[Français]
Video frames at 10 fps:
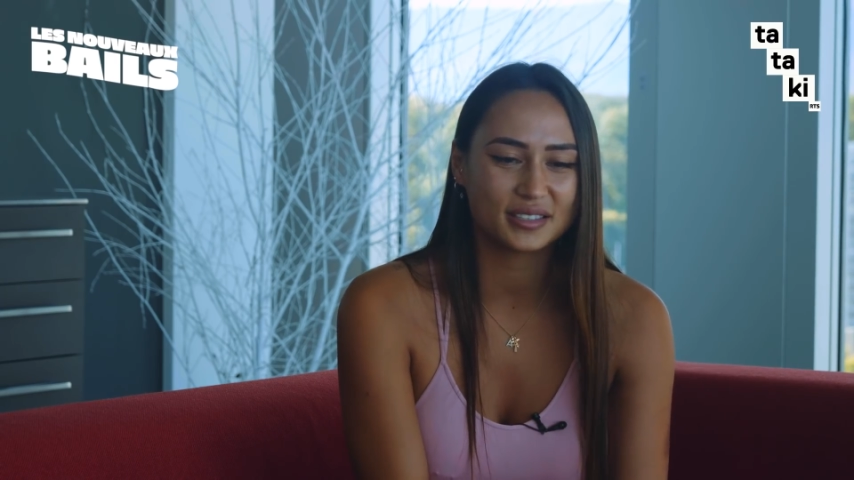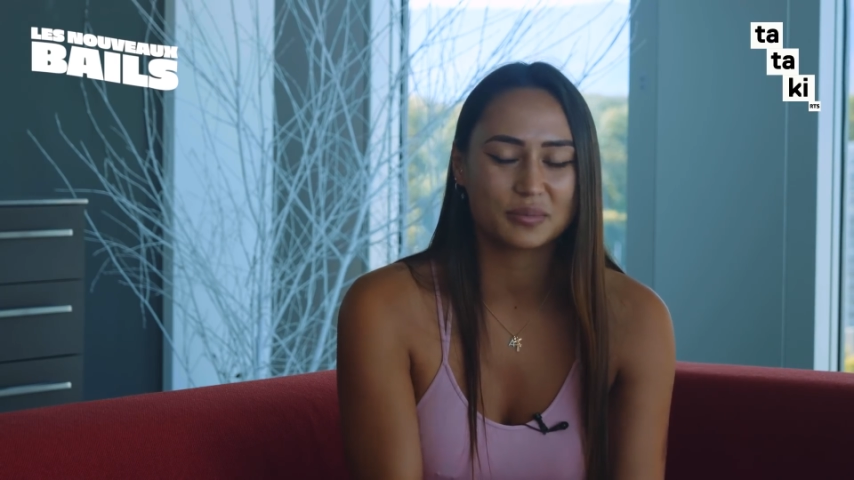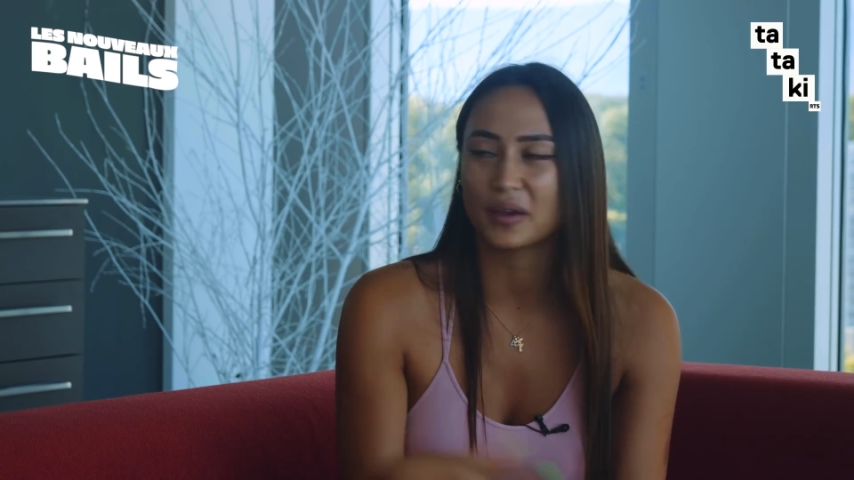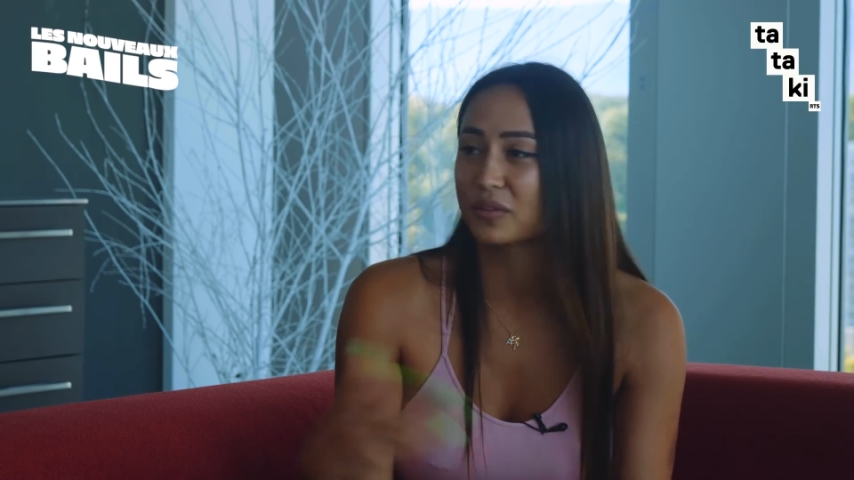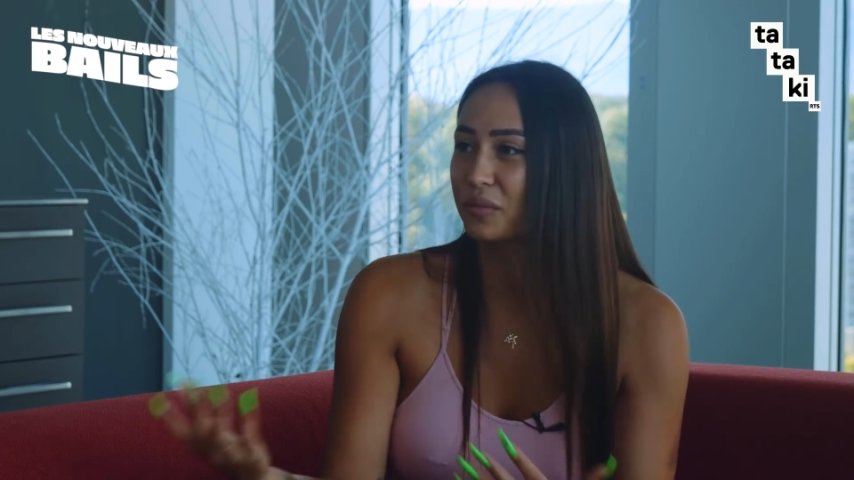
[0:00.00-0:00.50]

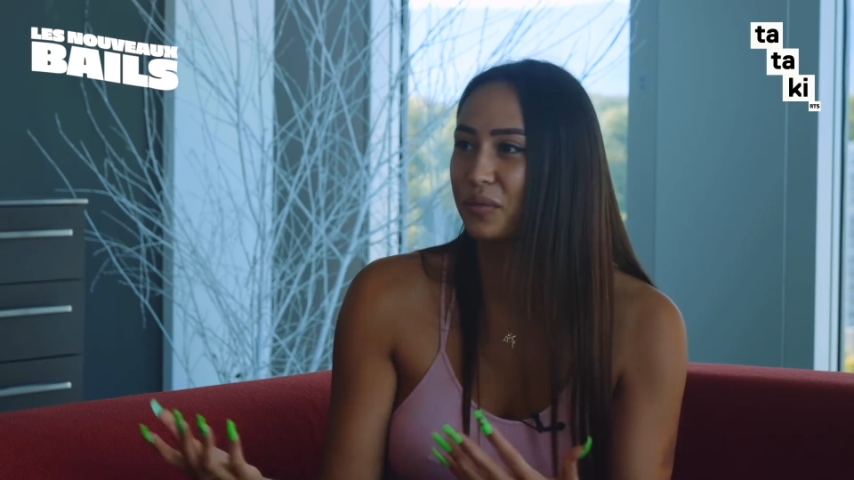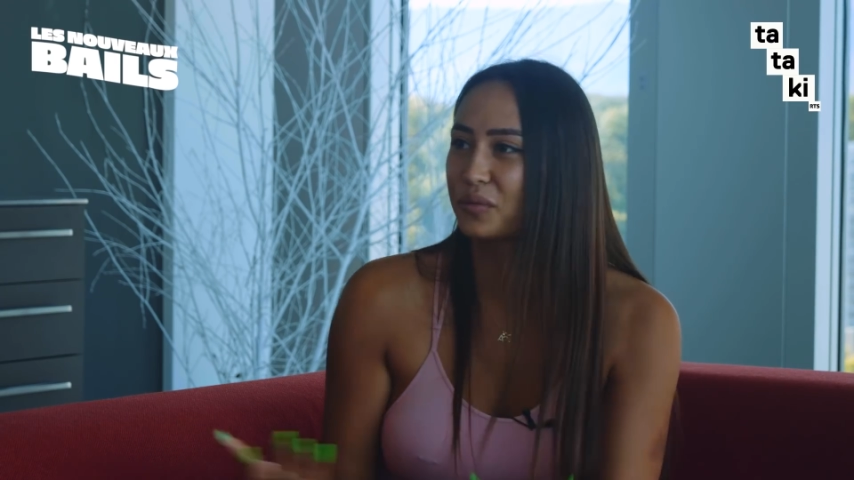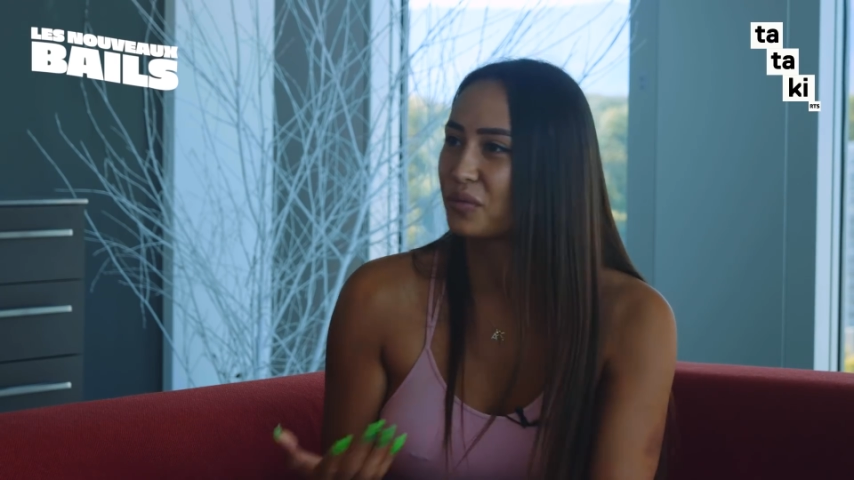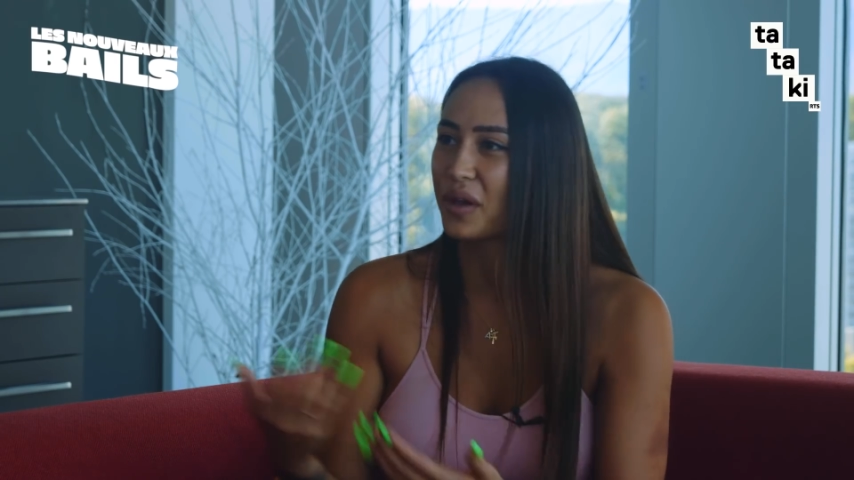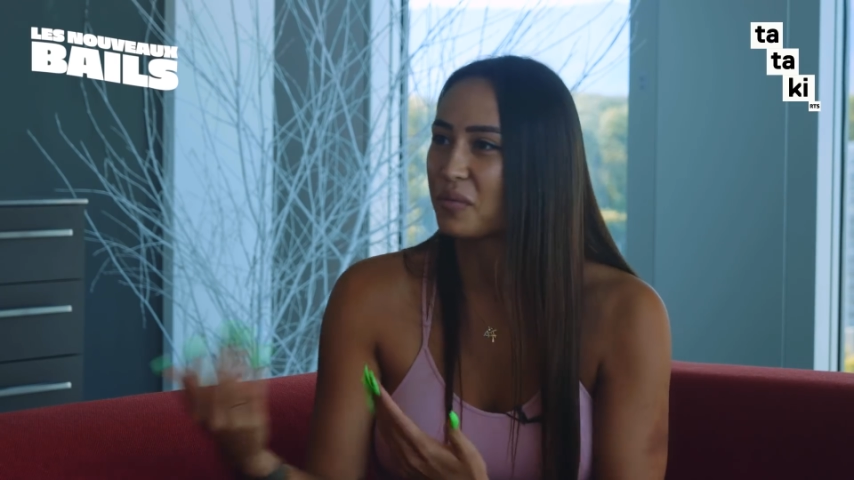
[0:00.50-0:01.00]
si par exemple
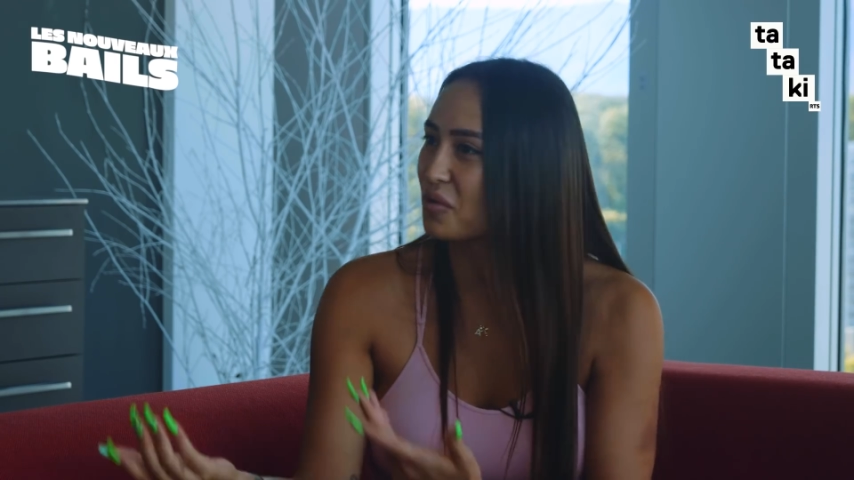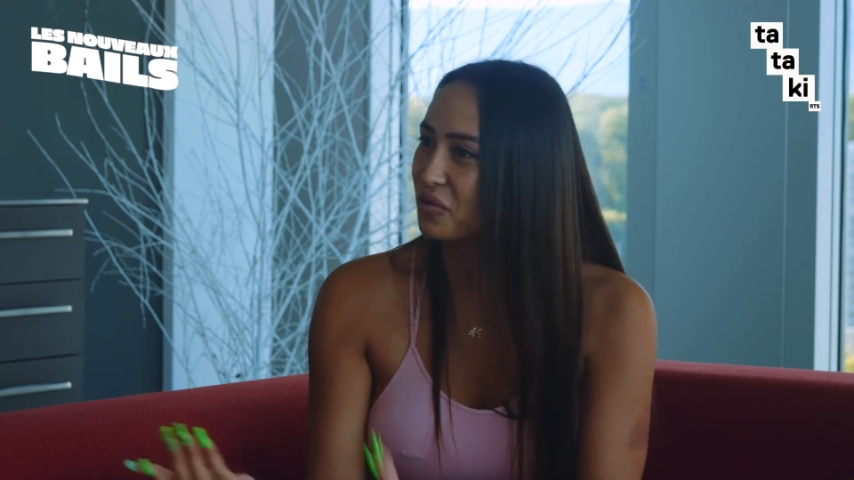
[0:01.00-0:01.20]
toi et moi